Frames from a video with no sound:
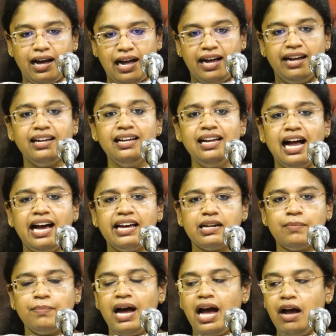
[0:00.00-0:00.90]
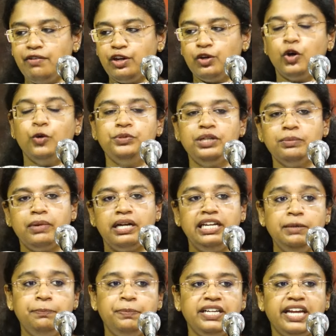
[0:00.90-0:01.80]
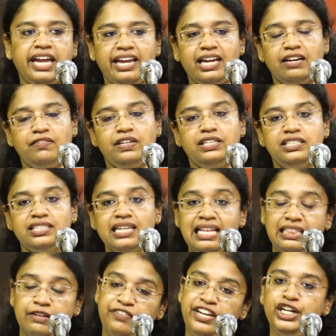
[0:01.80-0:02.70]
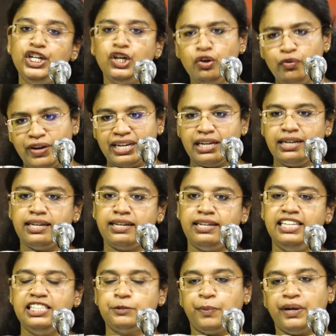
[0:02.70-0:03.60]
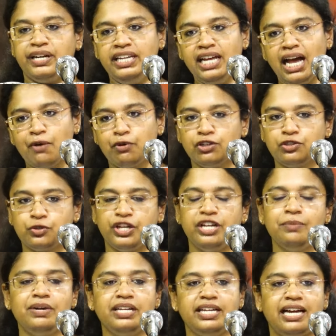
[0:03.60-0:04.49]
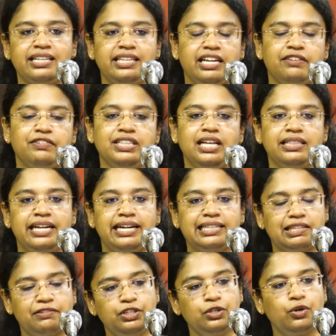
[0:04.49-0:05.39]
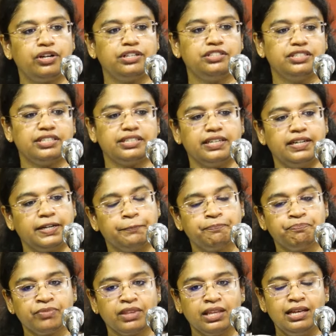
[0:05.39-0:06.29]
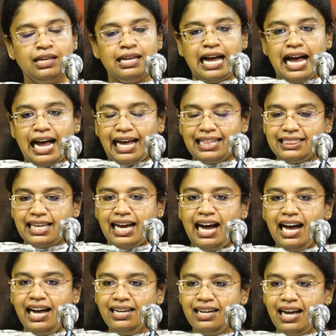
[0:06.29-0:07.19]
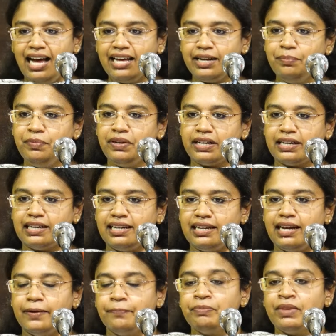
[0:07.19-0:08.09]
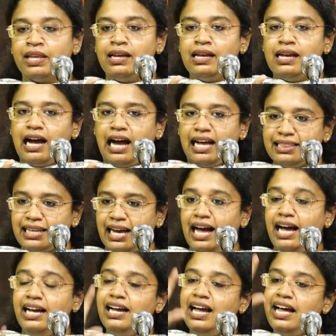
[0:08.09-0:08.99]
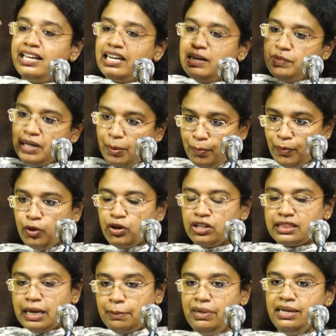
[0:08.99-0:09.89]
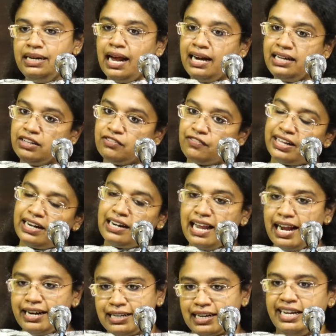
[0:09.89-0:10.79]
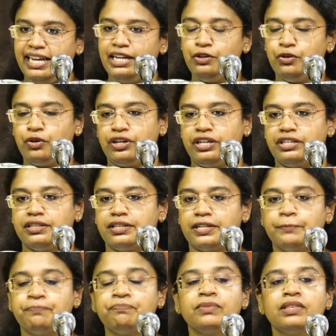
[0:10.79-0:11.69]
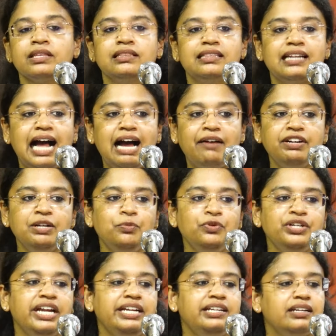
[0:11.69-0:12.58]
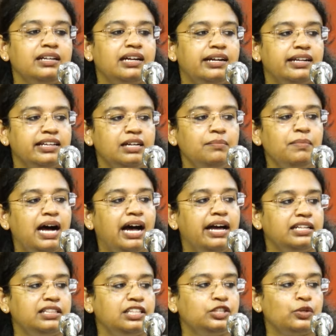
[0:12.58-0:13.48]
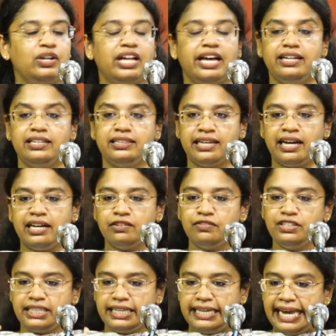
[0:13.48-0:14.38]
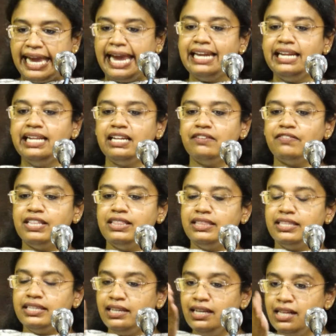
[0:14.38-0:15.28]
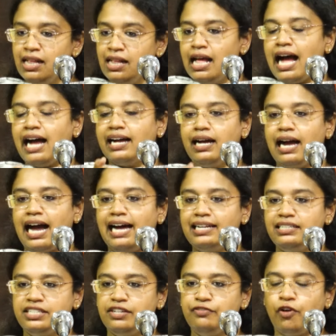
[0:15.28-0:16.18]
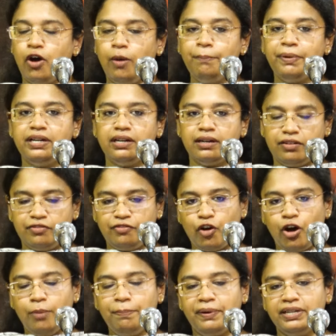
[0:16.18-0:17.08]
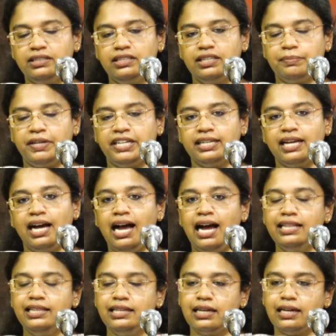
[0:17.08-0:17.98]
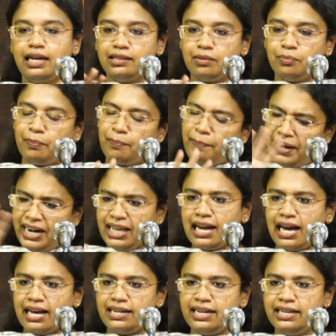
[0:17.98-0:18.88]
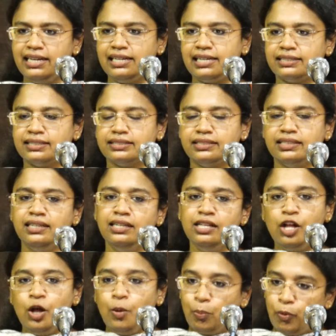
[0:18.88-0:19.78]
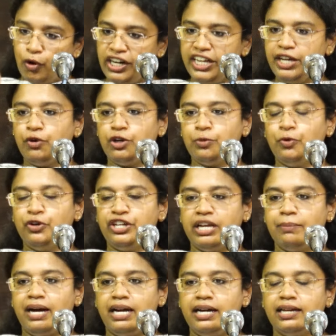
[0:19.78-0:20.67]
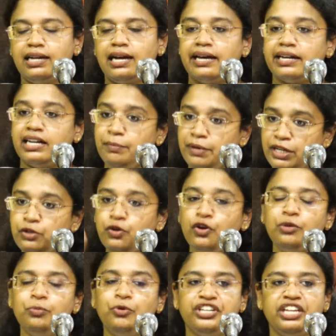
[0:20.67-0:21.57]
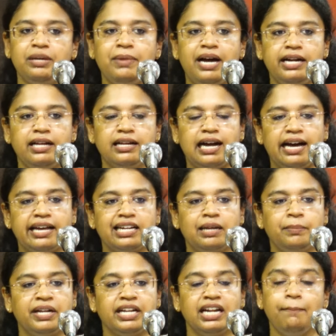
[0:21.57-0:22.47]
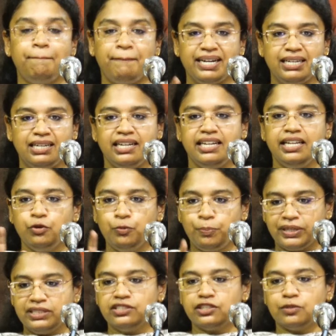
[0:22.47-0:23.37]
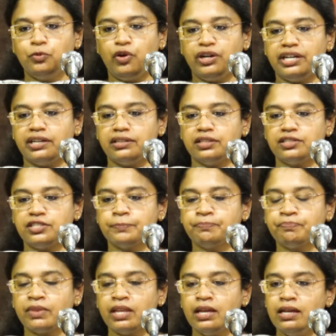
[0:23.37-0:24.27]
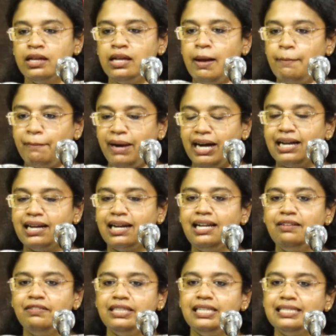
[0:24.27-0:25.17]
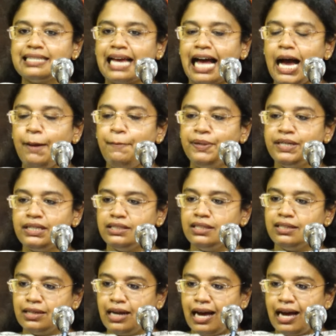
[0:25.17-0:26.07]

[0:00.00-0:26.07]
அகங்காரமாக அவரை கூப்பிட்டு மன்னிப்பு கேட்க வச்சு அந்த வீடியோ வேறு ரிலீஸ் பண்ணி அவரோட சுயமரியாதையை வந்து அந்த இடத்த வந்து குறைச்சிருக்காங்க அந்த அகங்காரம் இருக்கு இல்லையா அந்த அகங்காரம் நம்மளோட தமிழ்நாட்டு வரலாற்றுலேயே இன்னொரு இருந்திருக்கு திராவிட முன்னேற்ற கழகம் ஆயிரத்தி தொள்ளாயிரத்தி அறுபத்தி ஏழில் வந்து அங்கே ஆட்சி ஃபார்ம் பண்ணுற ஃபார்ம் பண்ணுது அப்படின்னா அது அந்த பல காரணங்கள் இருந்தது மொழி ஒரு முக்கியமான காரணம் இன்னொரு முக்கியமான காரணம் என்ன பட்னியும் பஞ்சமும் அங்கே இருந்துச்சு மக்கள் வந்து சாப்பிட்றதுக்கு